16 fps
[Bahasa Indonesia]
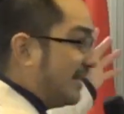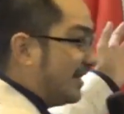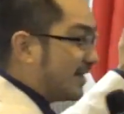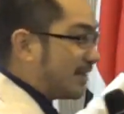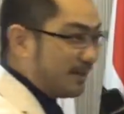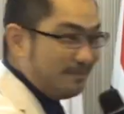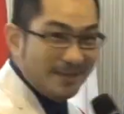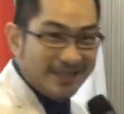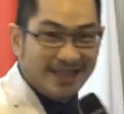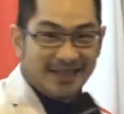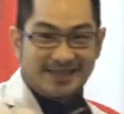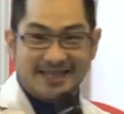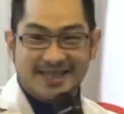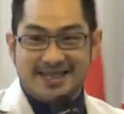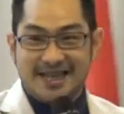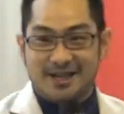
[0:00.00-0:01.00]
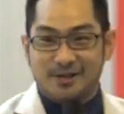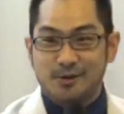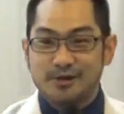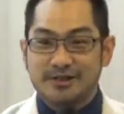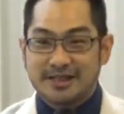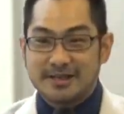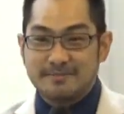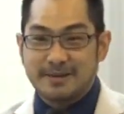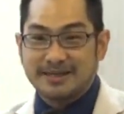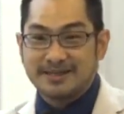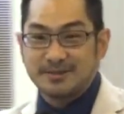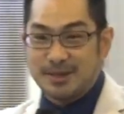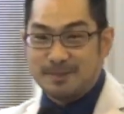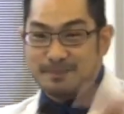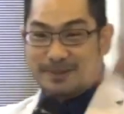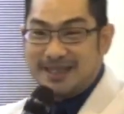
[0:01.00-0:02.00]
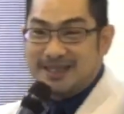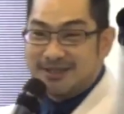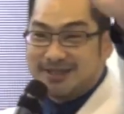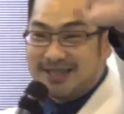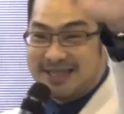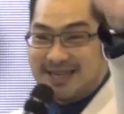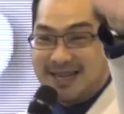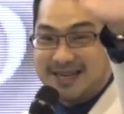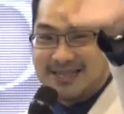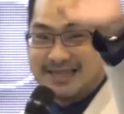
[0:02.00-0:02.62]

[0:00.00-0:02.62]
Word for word: Terminal 3 Ultimate. Udah pernah saudara angkat